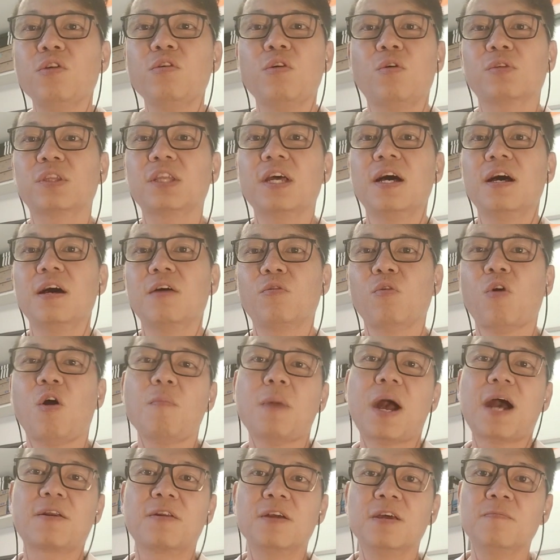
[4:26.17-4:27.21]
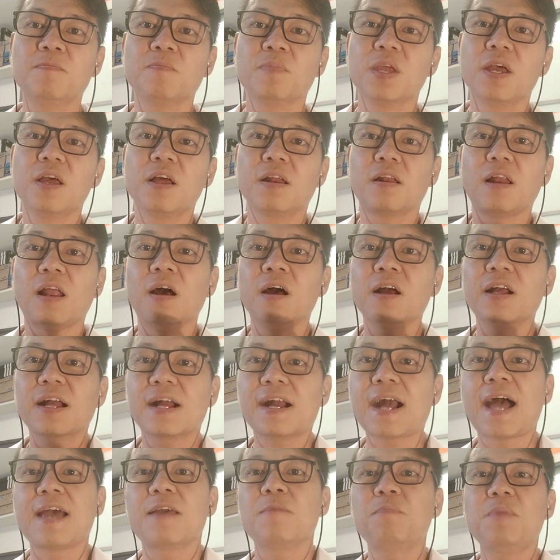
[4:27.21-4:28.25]
有的罗马人，而
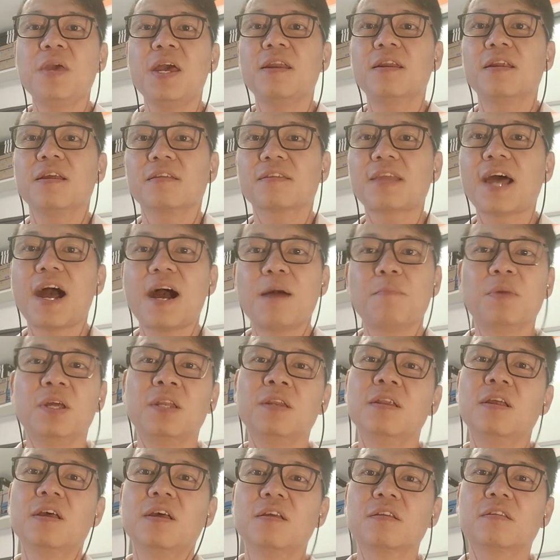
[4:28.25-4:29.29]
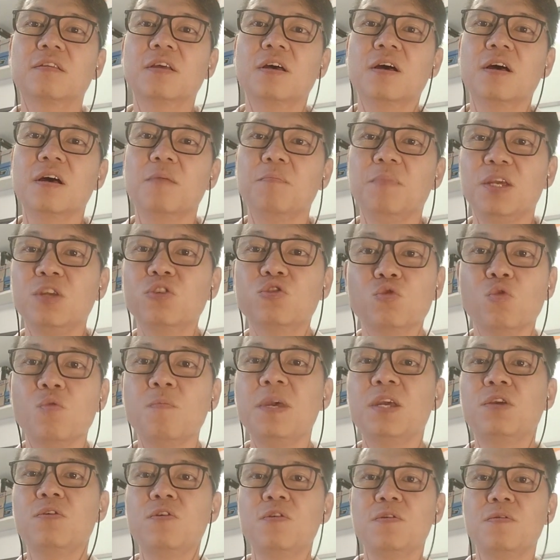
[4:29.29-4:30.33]
改变他们的民族
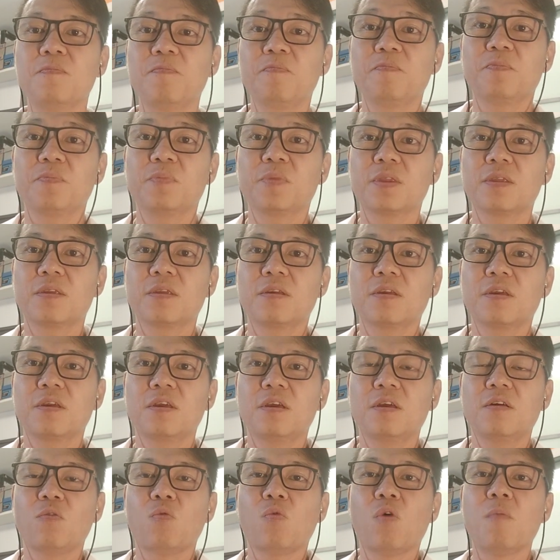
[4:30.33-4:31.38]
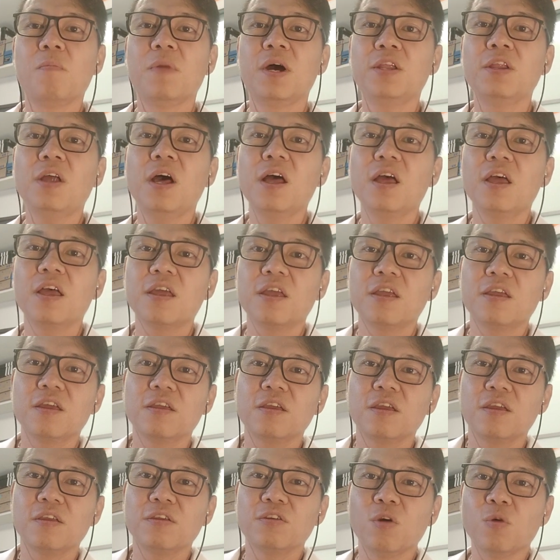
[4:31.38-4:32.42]
命运。我们
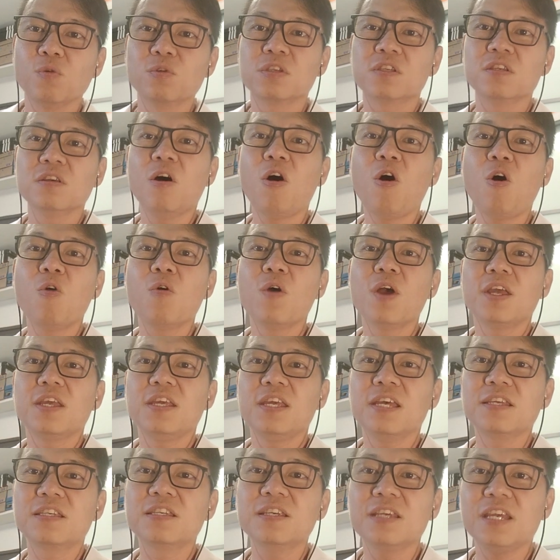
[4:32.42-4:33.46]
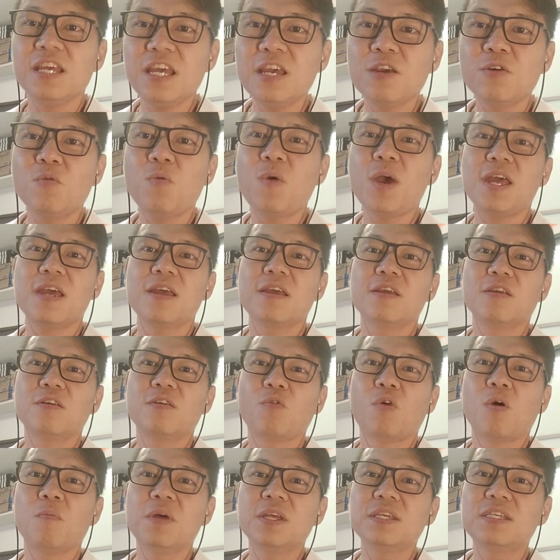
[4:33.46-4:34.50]
有时候也是因为
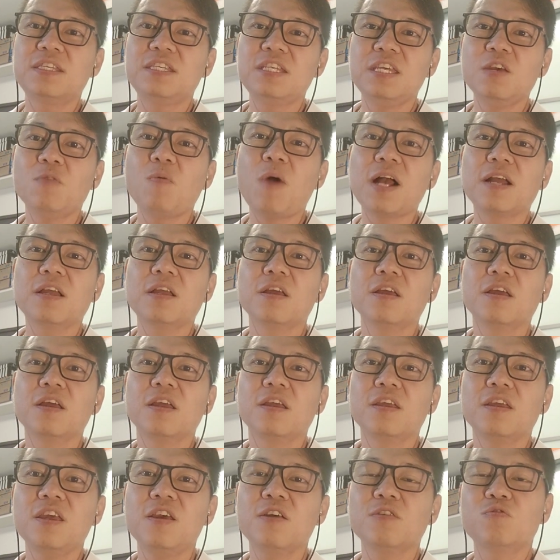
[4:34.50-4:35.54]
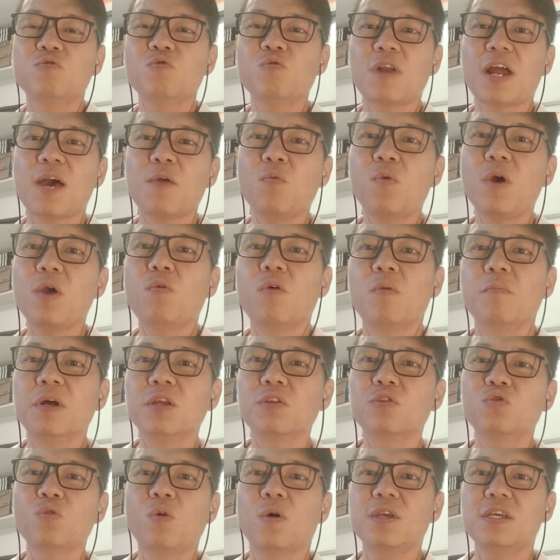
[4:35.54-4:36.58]
我们希望耶稣来为我们
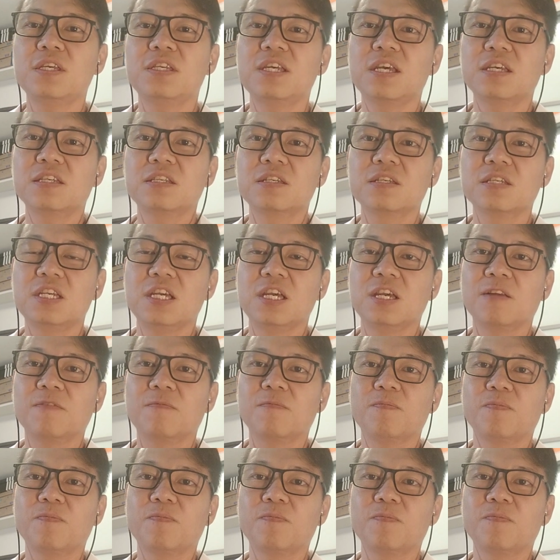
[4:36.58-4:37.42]
做一些事情。